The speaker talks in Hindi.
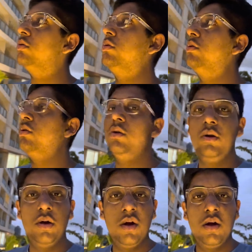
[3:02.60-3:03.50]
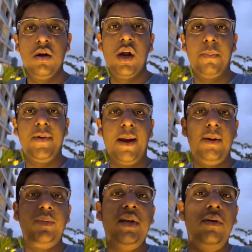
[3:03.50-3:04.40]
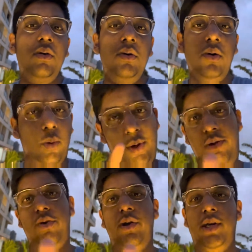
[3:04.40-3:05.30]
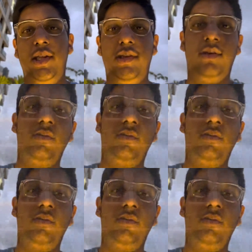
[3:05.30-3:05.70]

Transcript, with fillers: so, आप टाइम लैप्स देखो और इन्जॉय कीजिए